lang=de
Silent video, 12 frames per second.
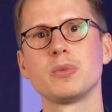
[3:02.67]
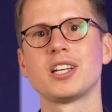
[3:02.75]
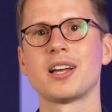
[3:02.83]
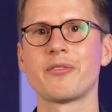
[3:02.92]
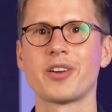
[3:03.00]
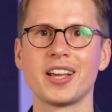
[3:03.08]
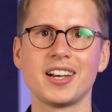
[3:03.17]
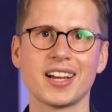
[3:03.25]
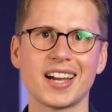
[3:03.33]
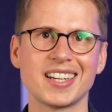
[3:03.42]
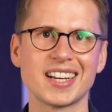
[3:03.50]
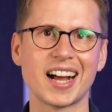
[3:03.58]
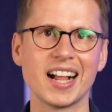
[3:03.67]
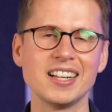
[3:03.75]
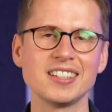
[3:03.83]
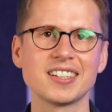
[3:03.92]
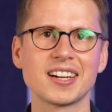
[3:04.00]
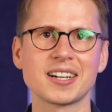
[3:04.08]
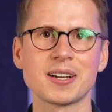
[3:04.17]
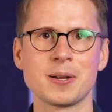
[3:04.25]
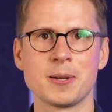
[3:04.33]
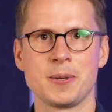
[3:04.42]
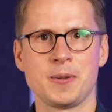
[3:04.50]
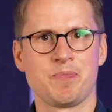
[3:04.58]
mittlerweile einen Alltag,
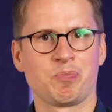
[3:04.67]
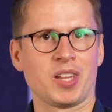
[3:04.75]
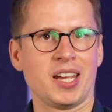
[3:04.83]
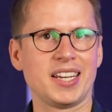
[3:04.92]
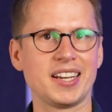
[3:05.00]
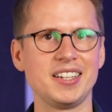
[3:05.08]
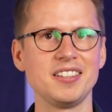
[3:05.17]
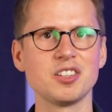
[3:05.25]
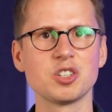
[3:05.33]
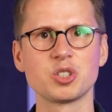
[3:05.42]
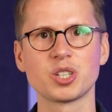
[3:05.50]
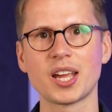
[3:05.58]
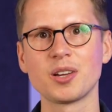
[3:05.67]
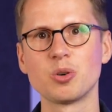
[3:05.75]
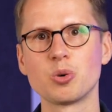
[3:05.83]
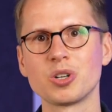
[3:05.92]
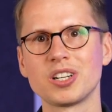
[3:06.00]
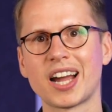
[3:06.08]
der diese Streckung